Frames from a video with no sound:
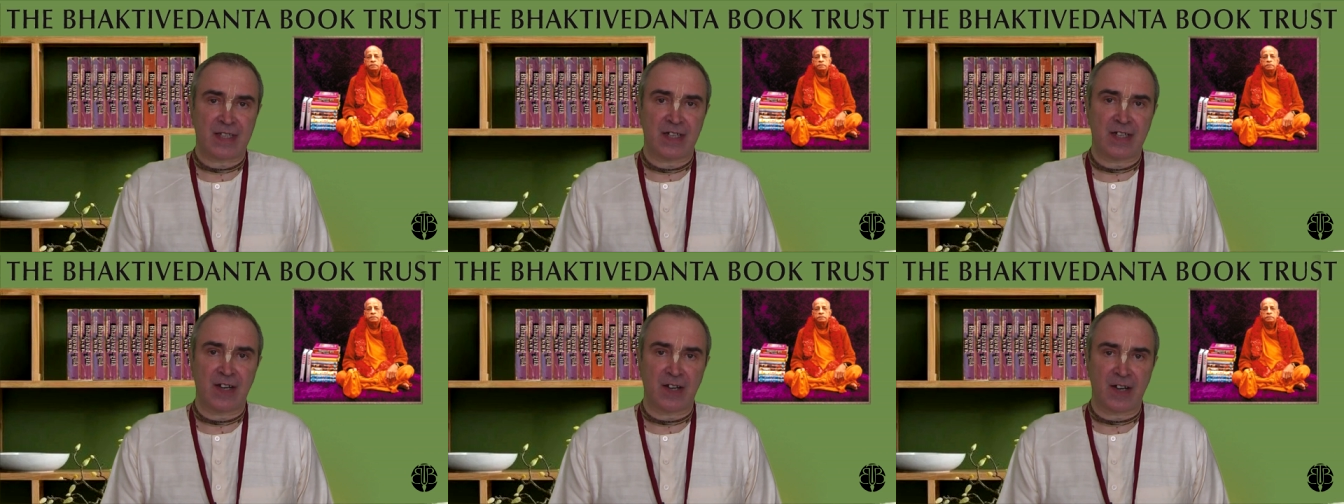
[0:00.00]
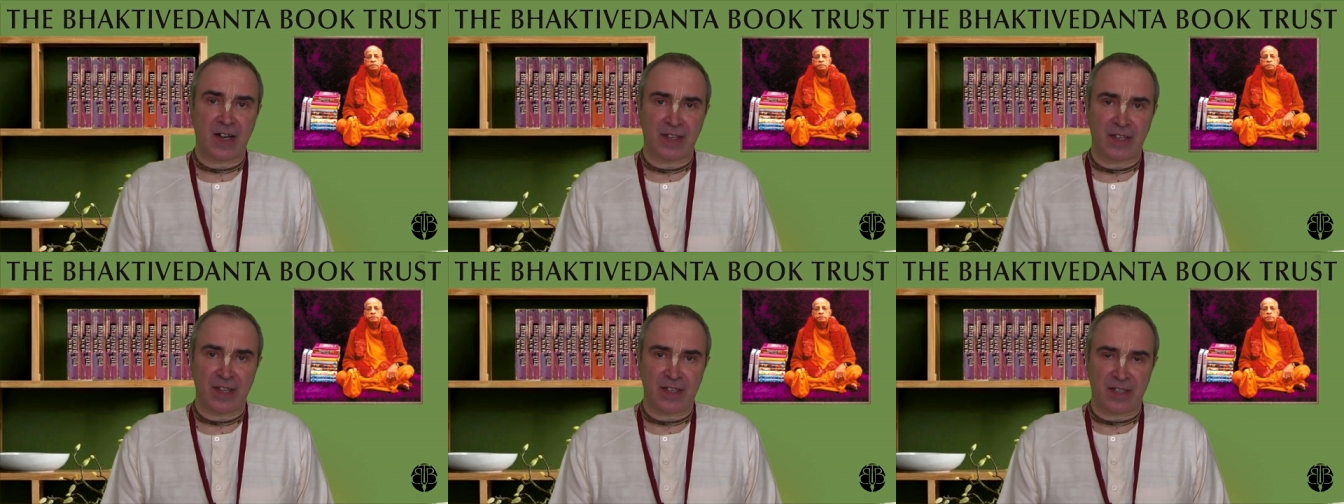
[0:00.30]

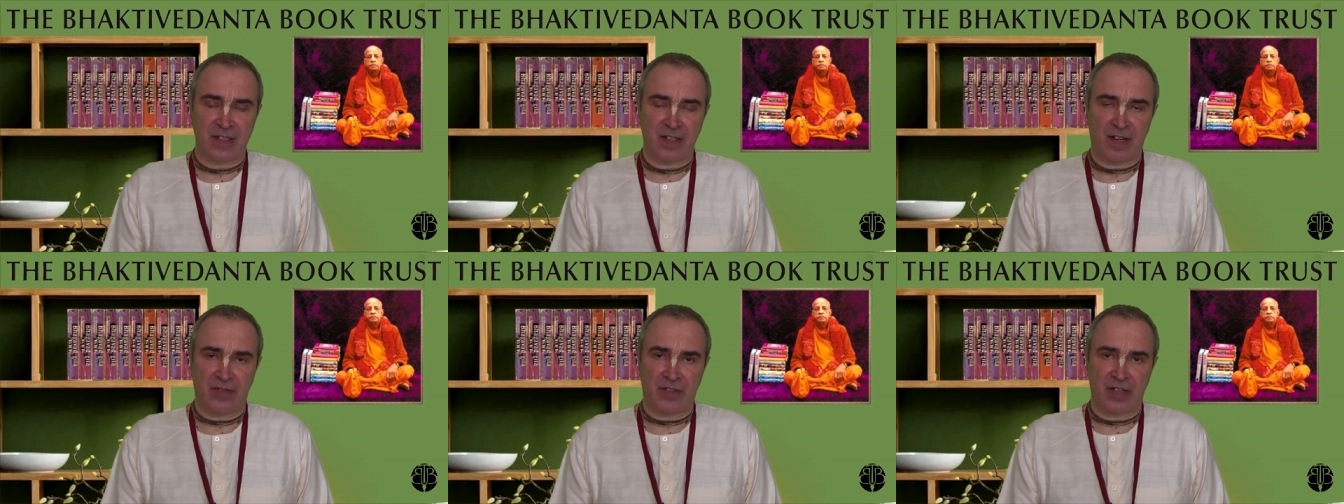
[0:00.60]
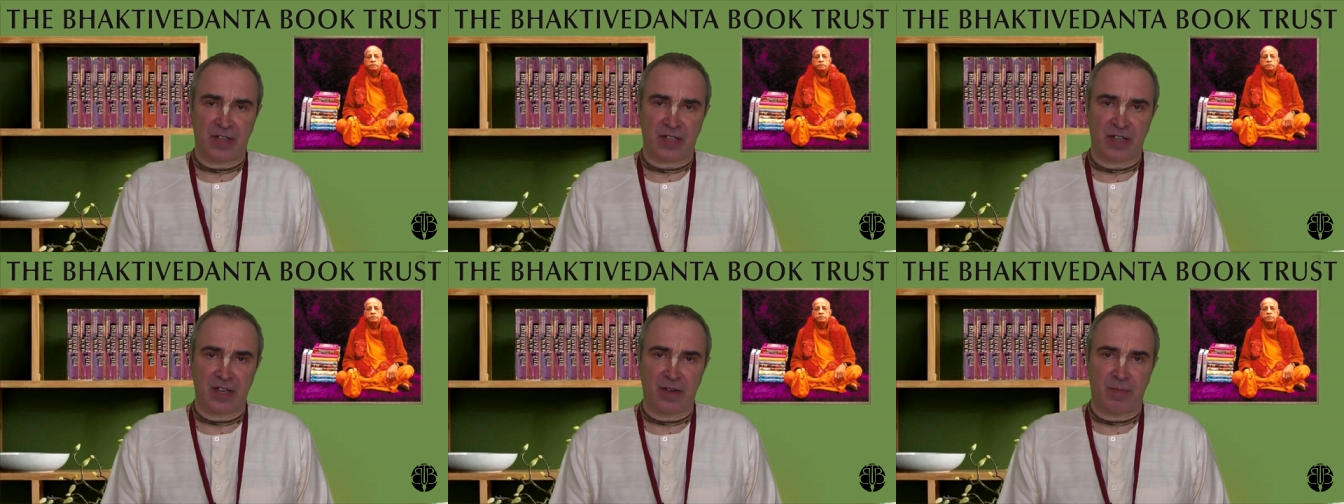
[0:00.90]
сохранность
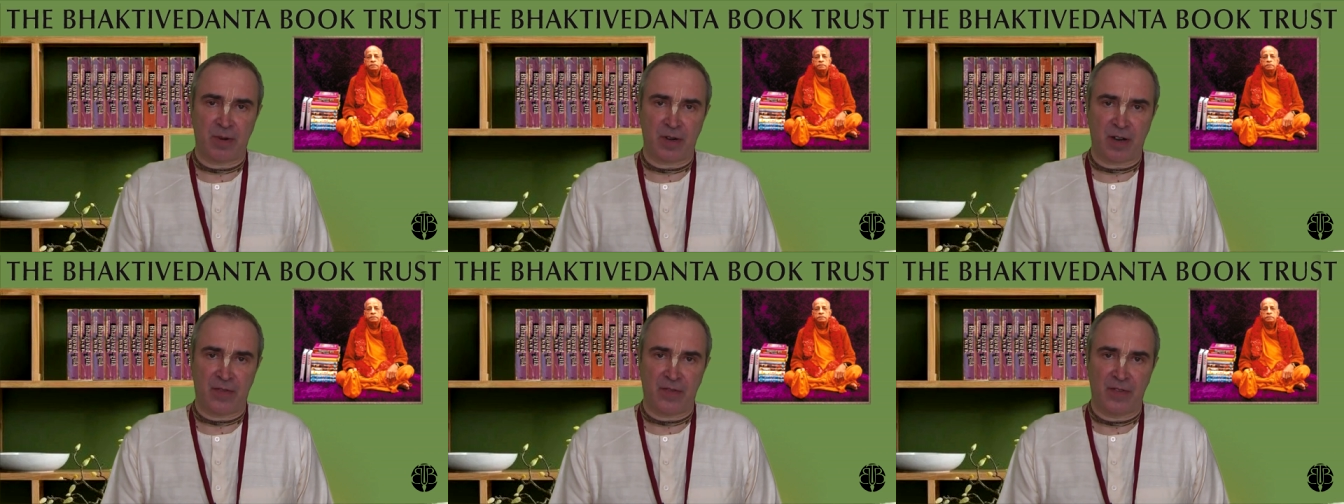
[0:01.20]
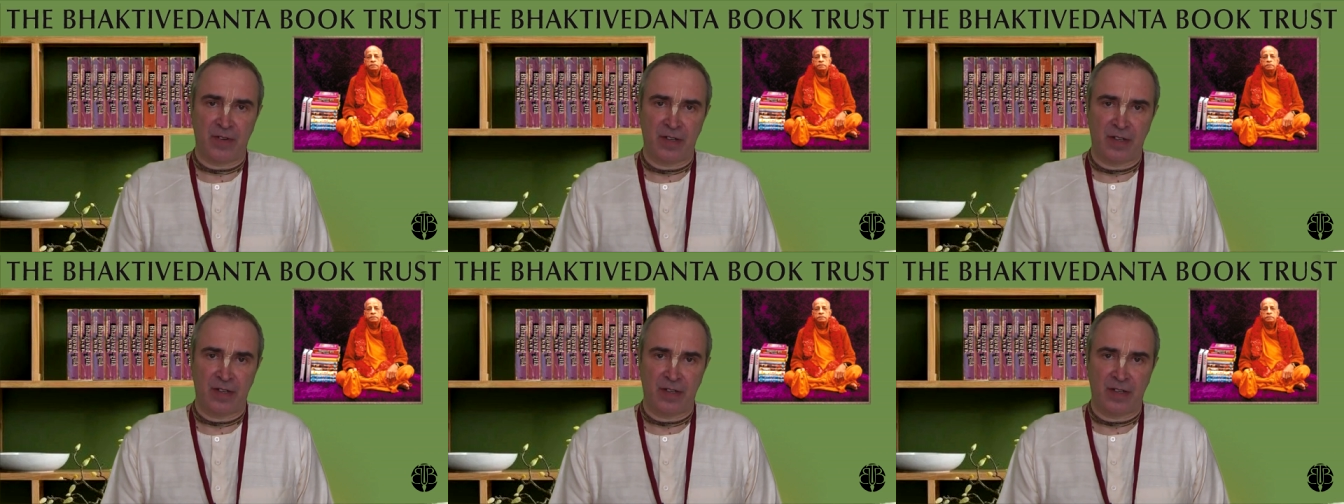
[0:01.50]
авторских
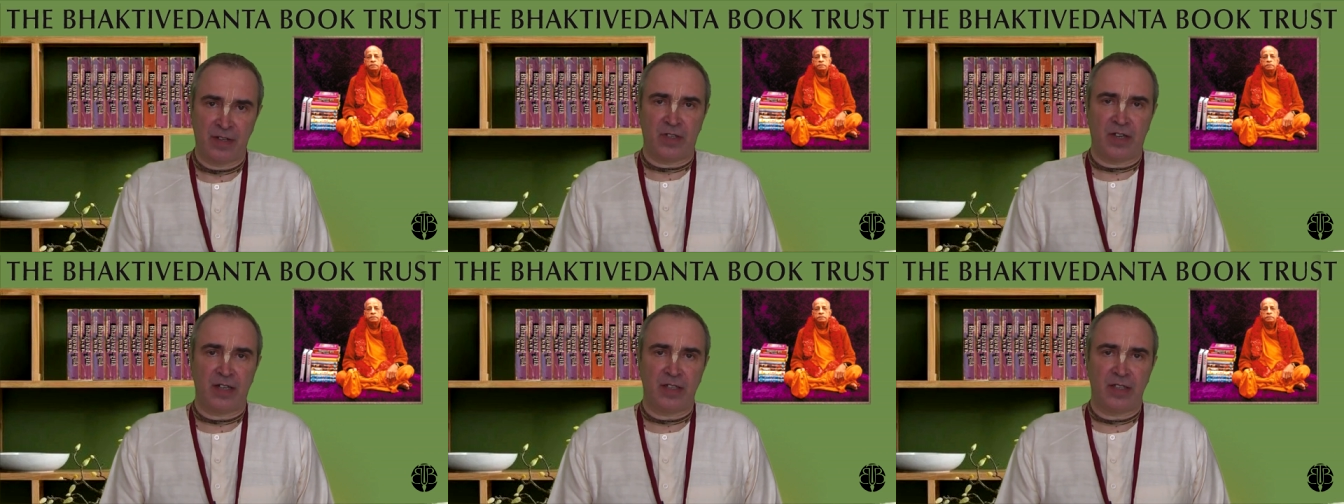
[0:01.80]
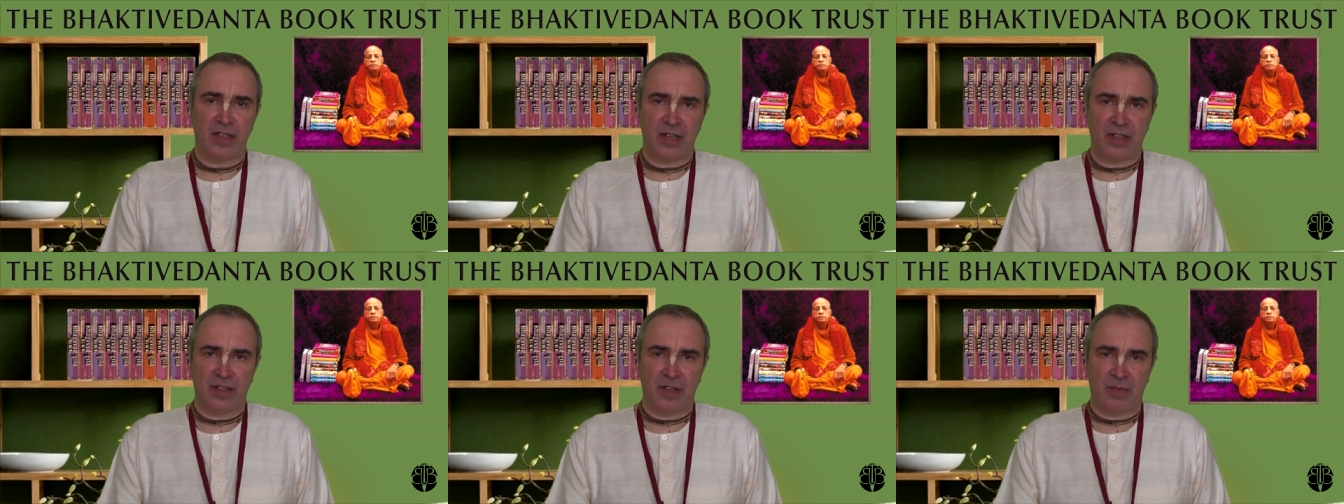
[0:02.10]
прав. Я
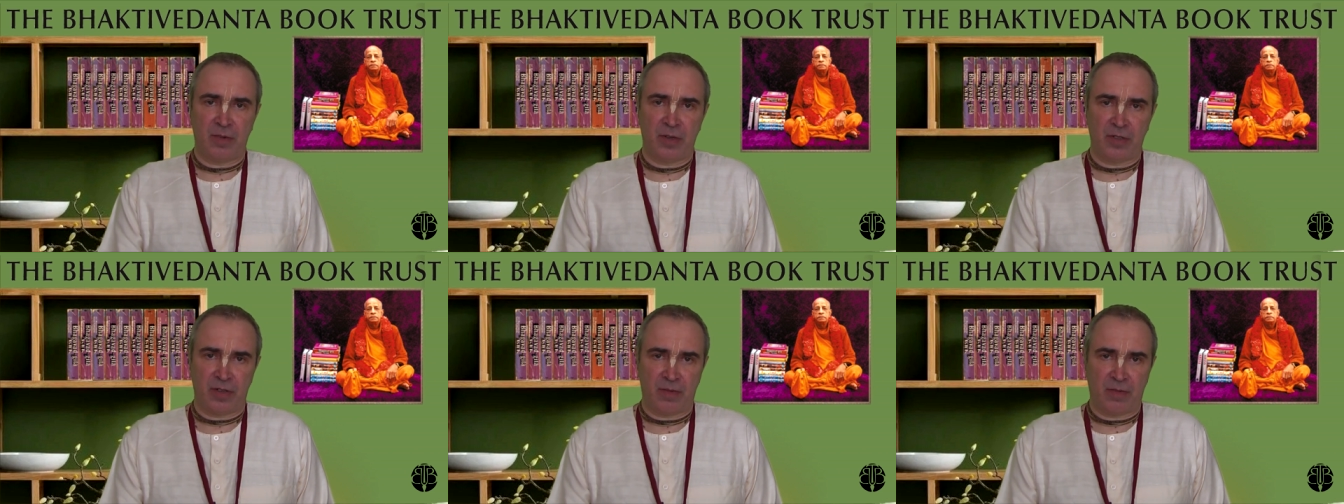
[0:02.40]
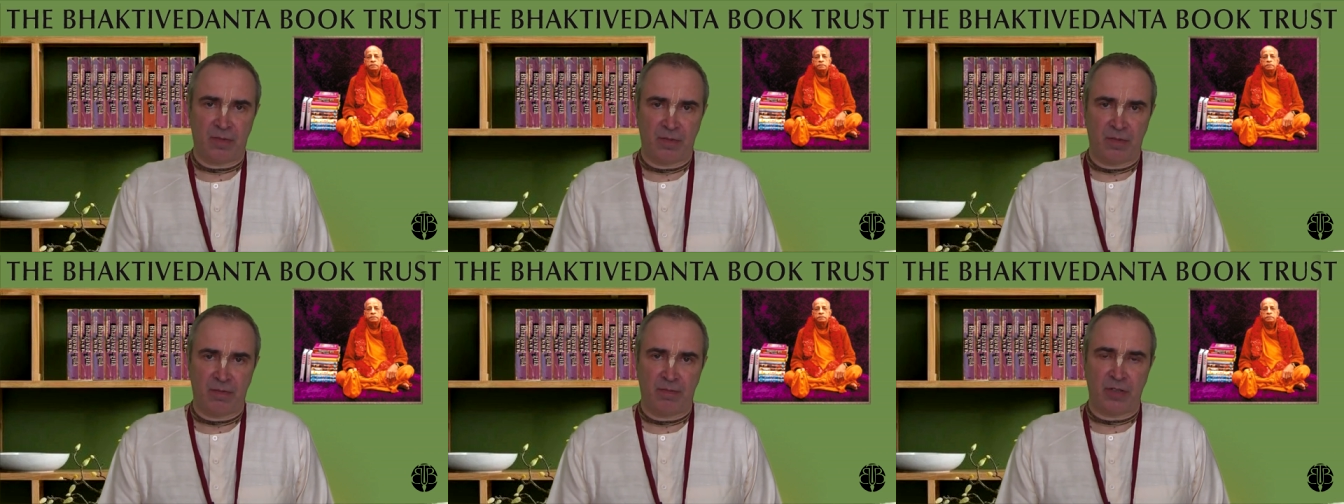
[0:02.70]
отдельно об
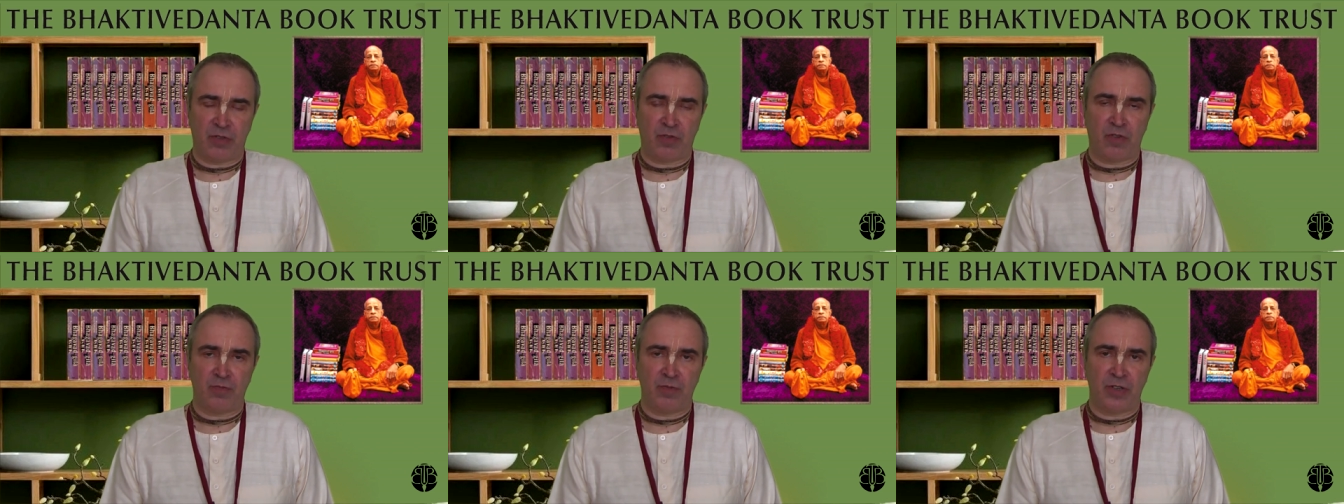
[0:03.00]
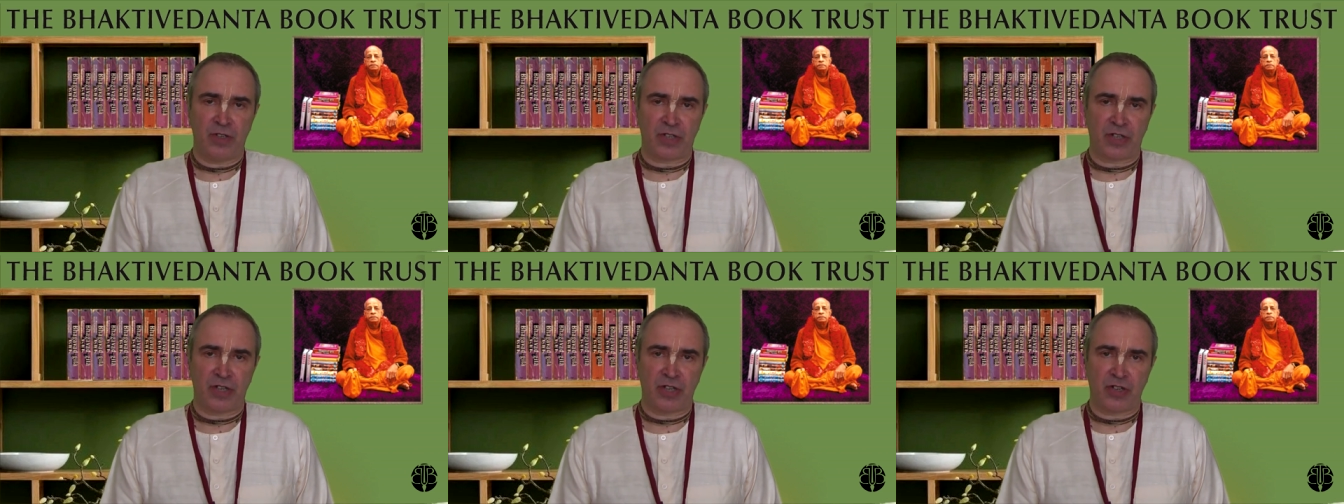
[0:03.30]
этом
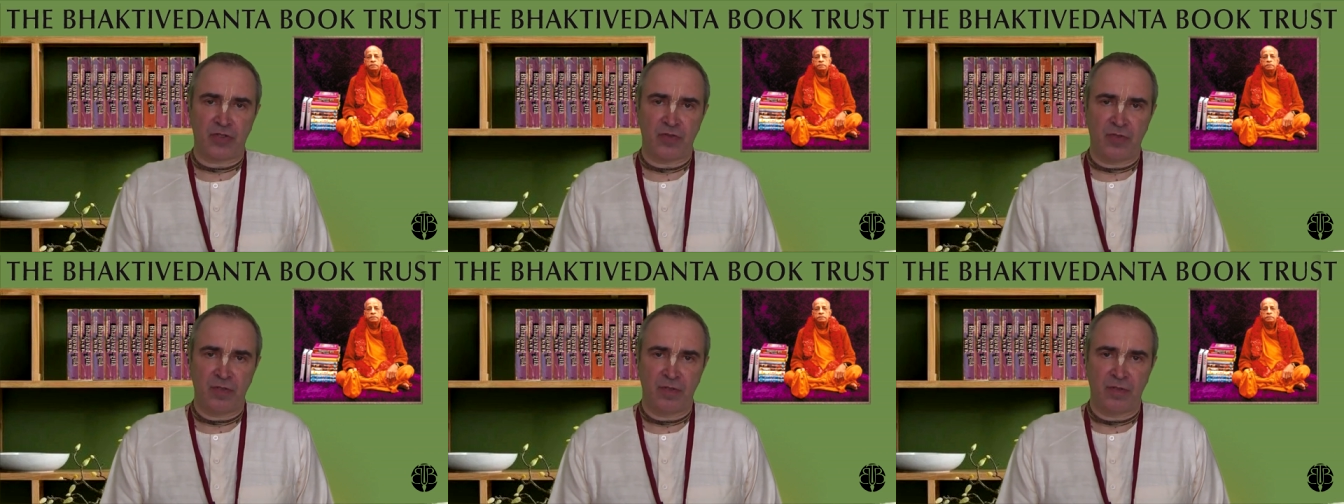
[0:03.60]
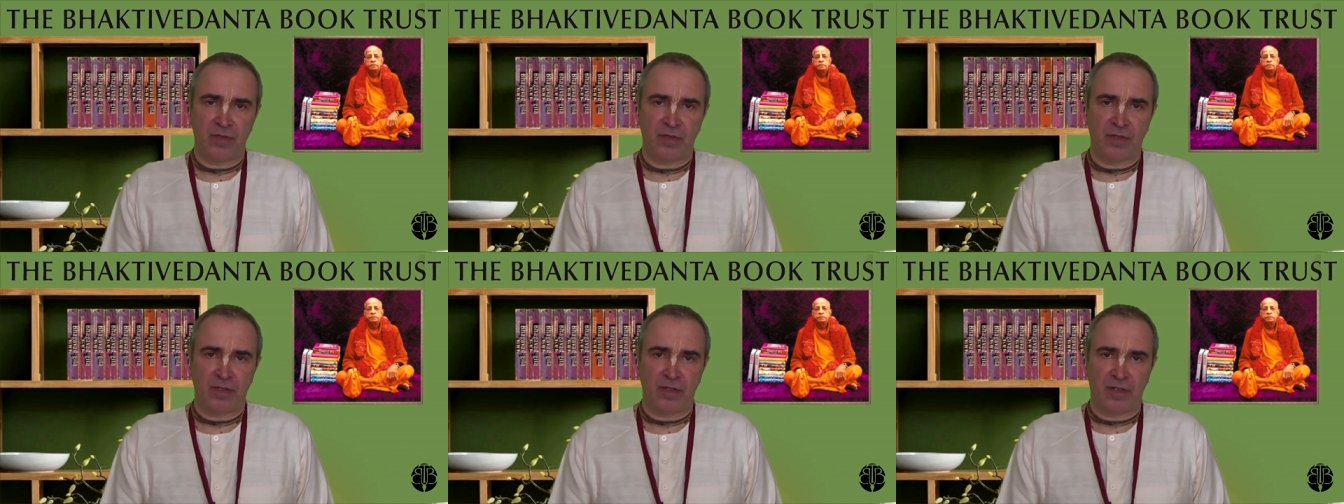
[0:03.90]
подробнее скажу.